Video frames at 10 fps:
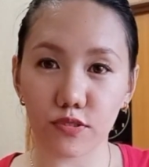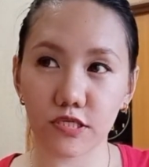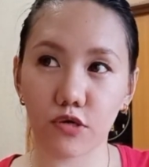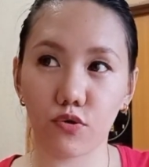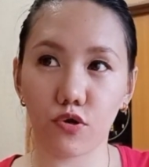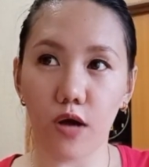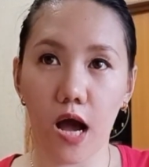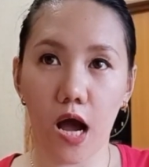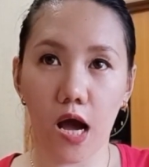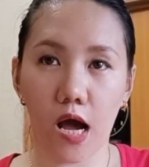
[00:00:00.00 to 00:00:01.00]
siguro
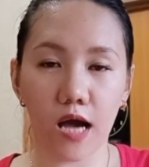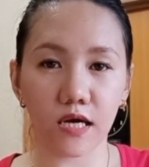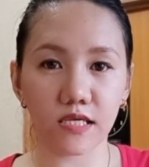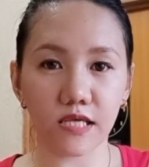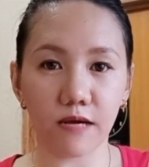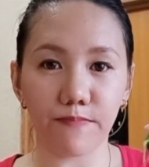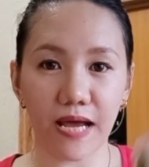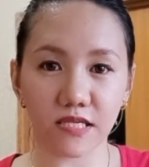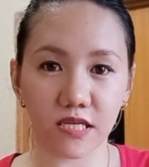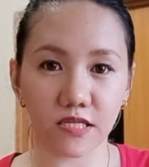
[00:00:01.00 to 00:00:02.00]
uh, ang isang
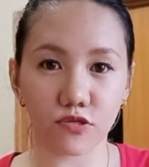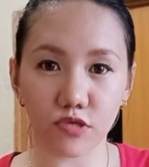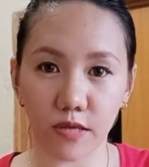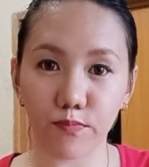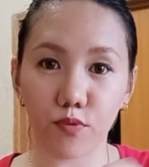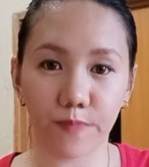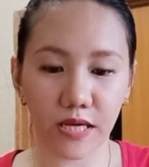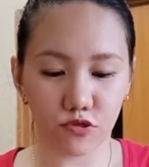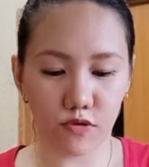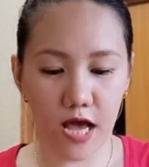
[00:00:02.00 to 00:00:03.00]
plastic nito 10
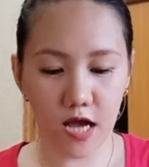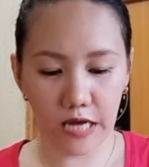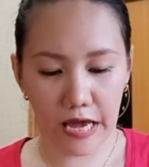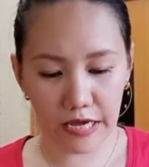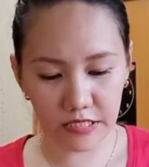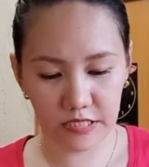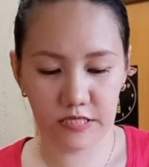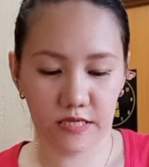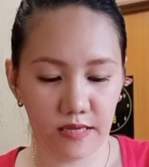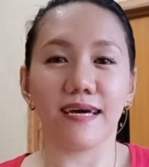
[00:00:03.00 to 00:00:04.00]
piso lang guys.
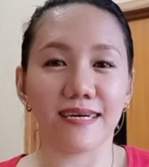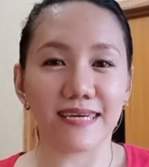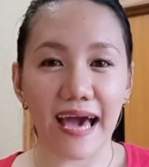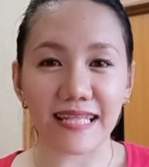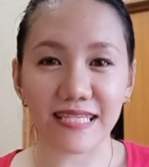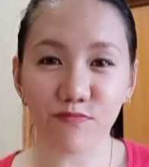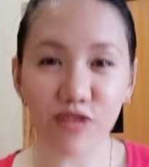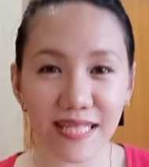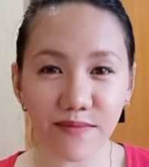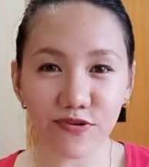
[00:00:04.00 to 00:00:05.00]
Yan,
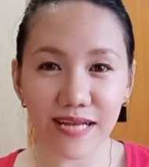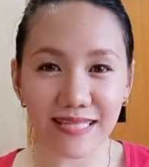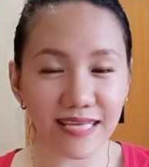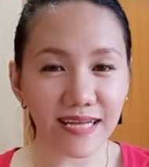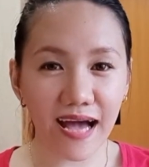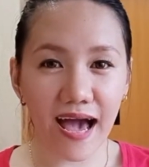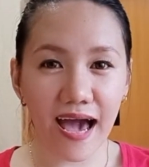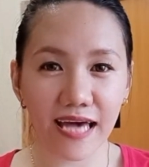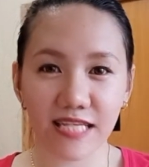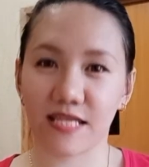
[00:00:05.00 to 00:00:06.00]
simulan na po natin
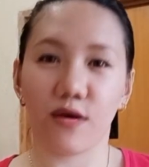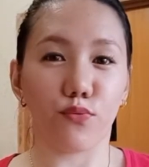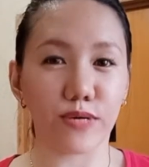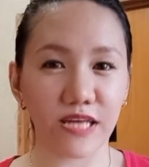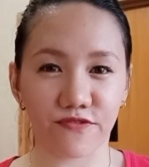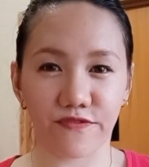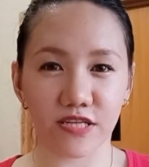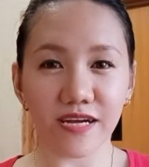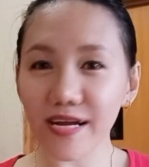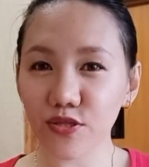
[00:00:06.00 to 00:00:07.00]
guys. Without
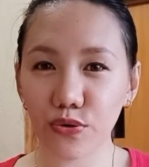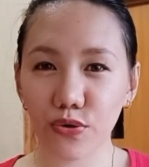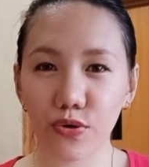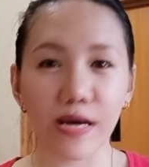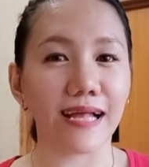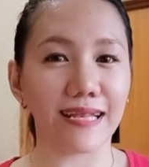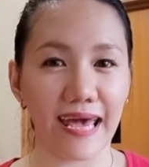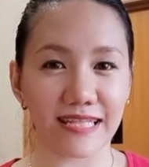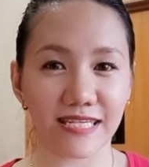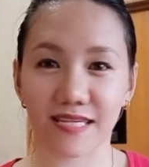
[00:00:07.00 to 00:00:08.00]
further ado,
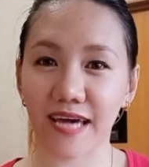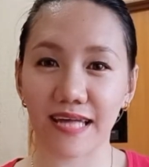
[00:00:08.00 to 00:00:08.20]
let's get